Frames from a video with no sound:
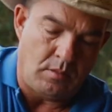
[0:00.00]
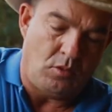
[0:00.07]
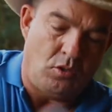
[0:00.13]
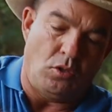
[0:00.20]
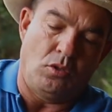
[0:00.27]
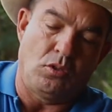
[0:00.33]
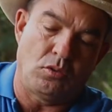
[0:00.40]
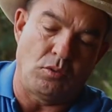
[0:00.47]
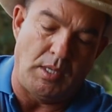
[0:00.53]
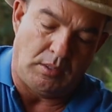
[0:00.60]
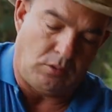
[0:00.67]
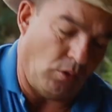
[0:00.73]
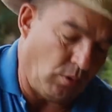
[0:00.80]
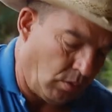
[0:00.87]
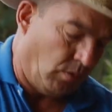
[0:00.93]
Yo no
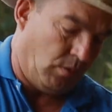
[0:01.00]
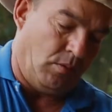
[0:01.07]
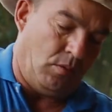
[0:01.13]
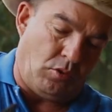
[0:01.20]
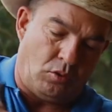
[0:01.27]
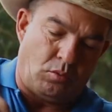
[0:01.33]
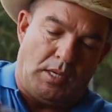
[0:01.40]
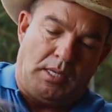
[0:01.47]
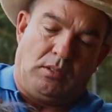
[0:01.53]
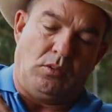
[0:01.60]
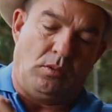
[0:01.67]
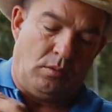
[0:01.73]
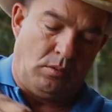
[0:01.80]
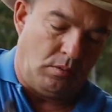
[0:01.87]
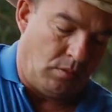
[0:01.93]
suelto, no
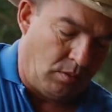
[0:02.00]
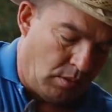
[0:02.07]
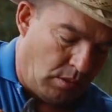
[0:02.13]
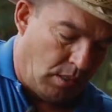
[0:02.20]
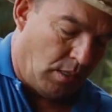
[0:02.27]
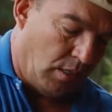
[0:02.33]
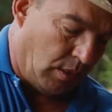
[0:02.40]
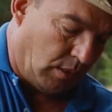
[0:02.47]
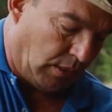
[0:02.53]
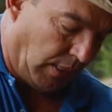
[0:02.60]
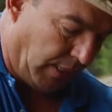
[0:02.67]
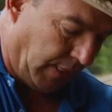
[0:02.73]
suelto. Hasta